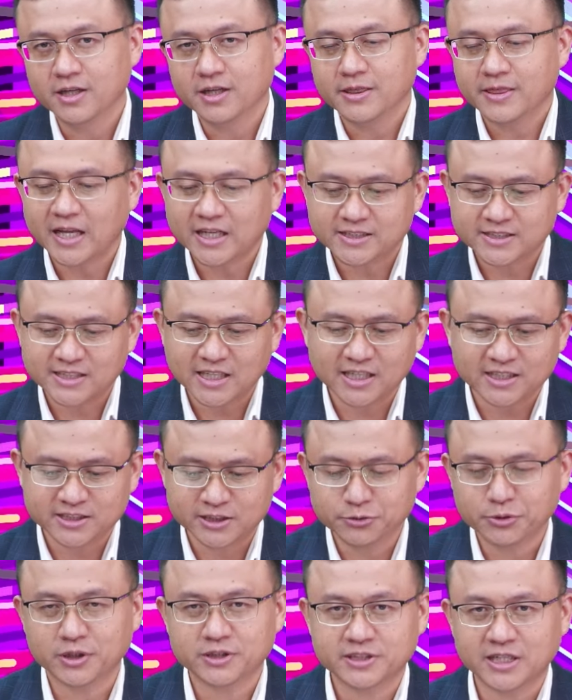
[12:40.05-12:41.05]
那这样的
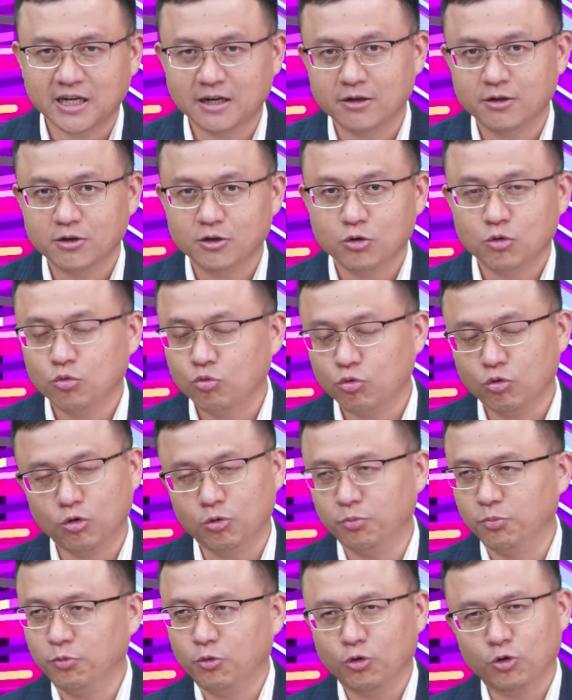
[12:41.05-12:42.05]
情况下，我
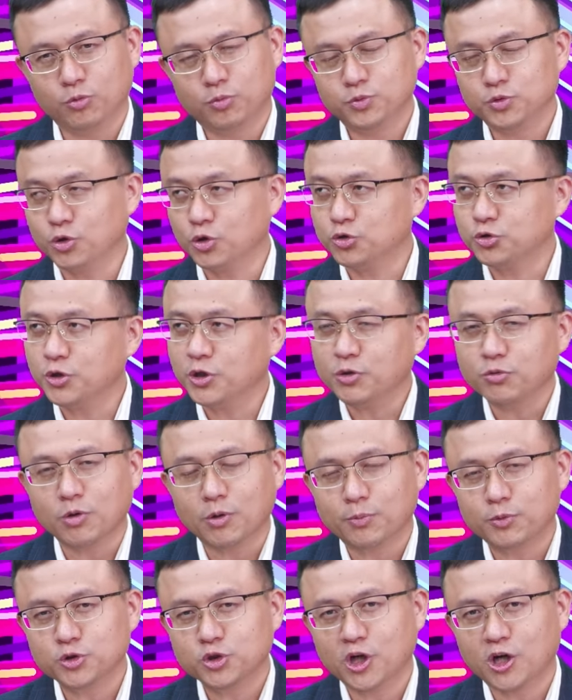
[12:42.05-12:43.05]
我我觉得我
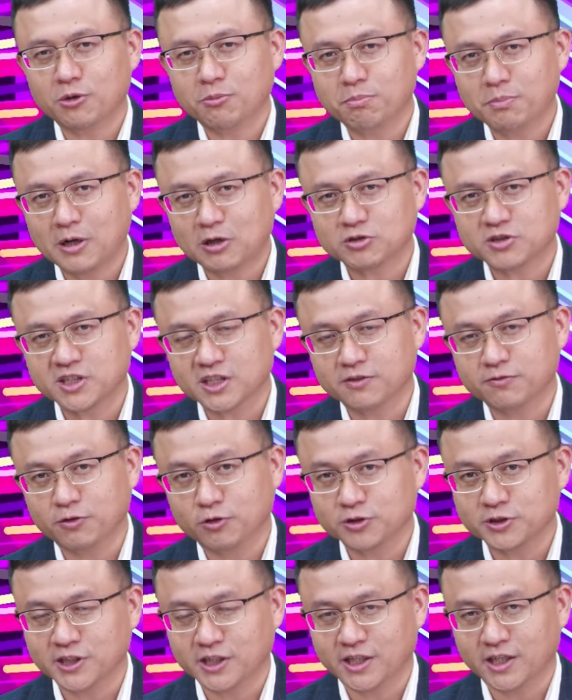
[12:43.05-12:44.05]
不需要冒这个
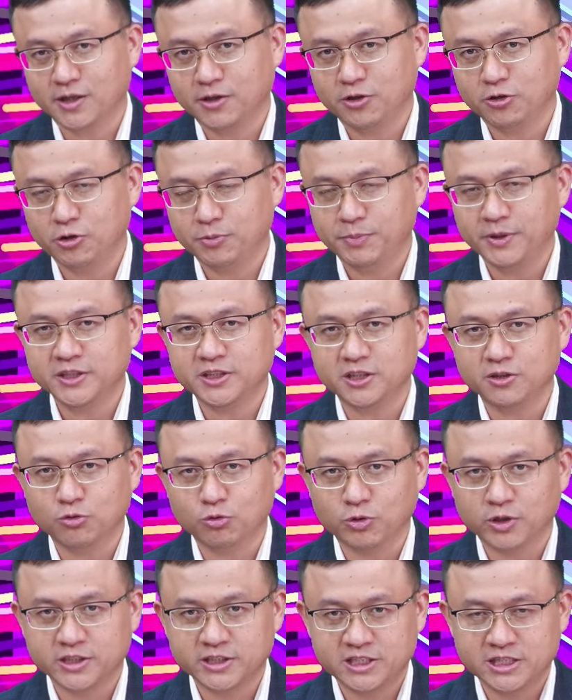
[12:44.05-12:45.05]
风险啊，因为毕竟
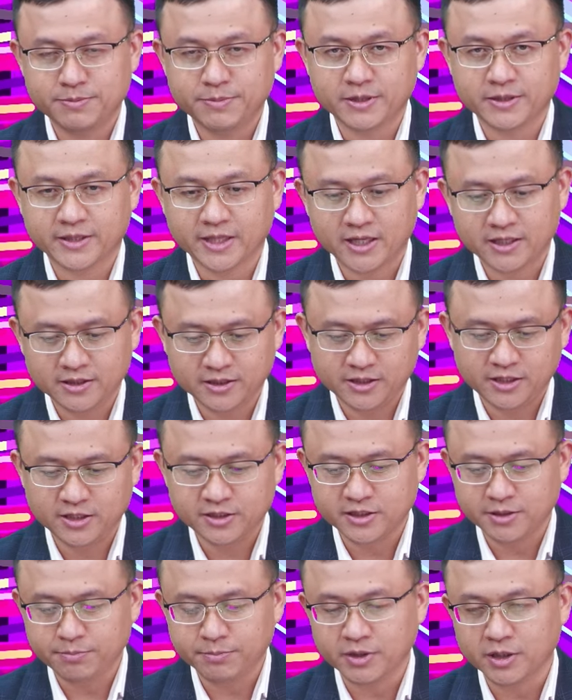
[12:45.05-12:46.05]
我的基本单低
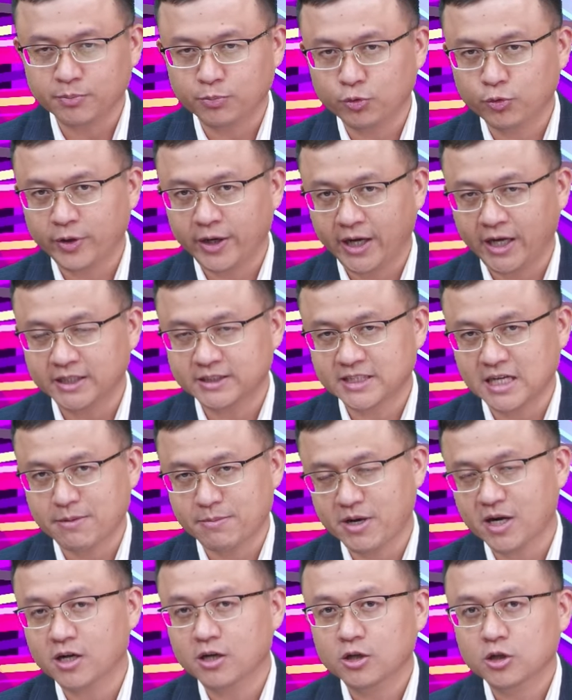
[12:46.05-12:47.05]
成本的部位还在
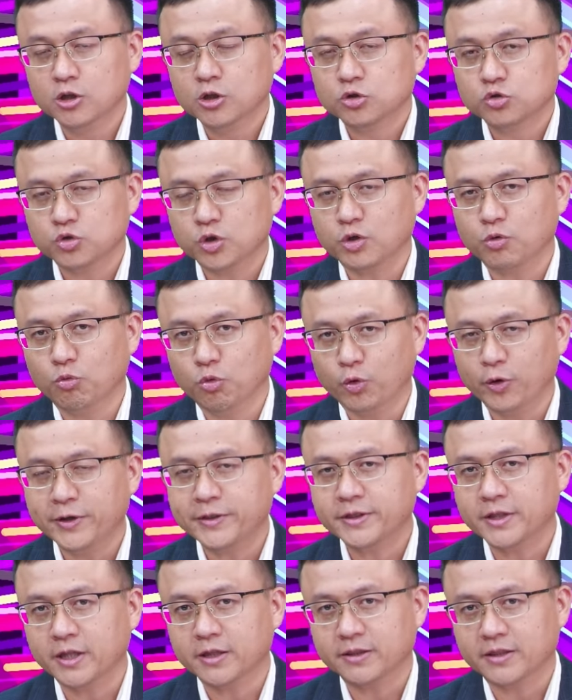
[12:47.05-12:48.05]
嘛，所以我会
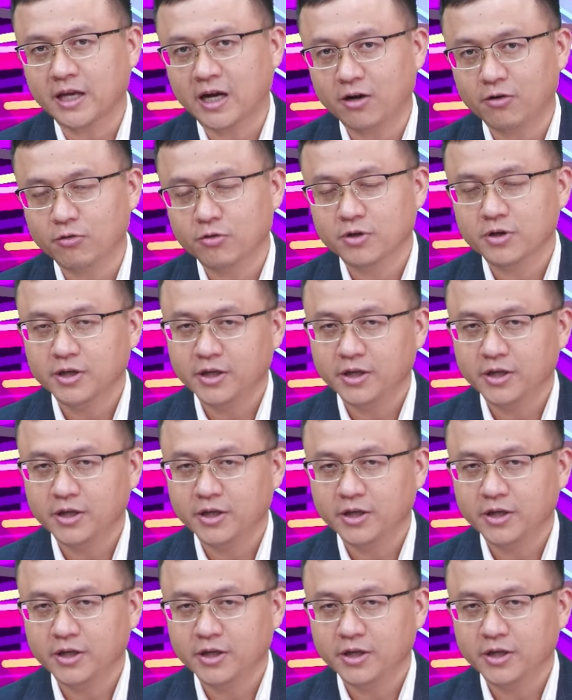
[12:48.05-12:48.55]
等到。